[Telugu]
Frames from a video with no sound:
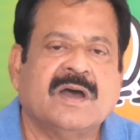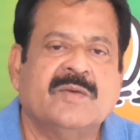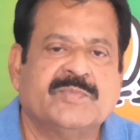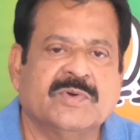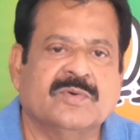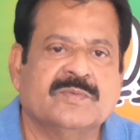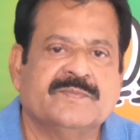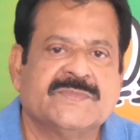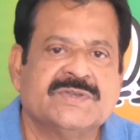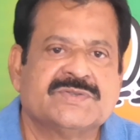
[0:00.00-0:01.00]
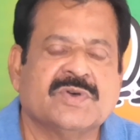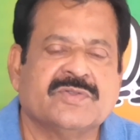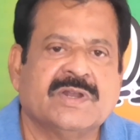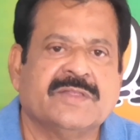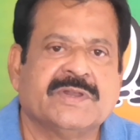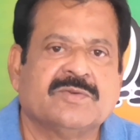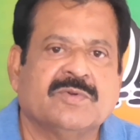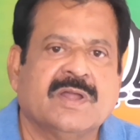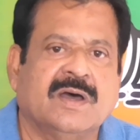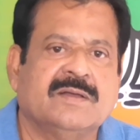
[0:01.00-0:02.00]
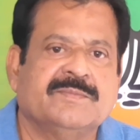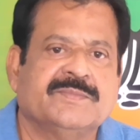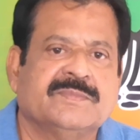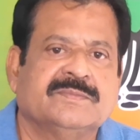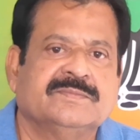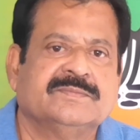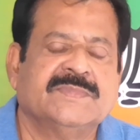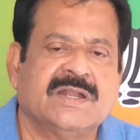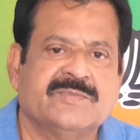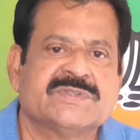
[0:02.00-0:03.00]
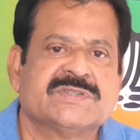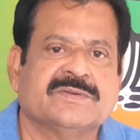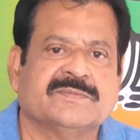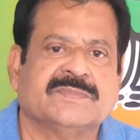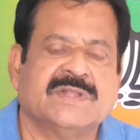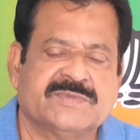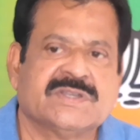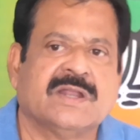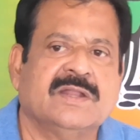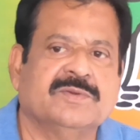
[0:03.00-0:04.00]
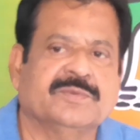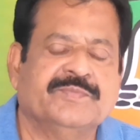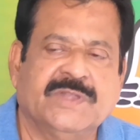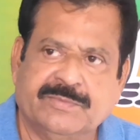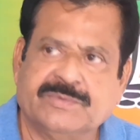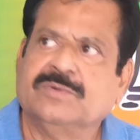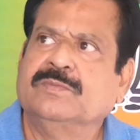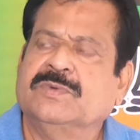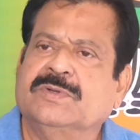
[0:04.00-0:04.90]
కాపు సోదరులందరికీ కూడా నా నమస్ నమస్కారాలు తెలుపుతూ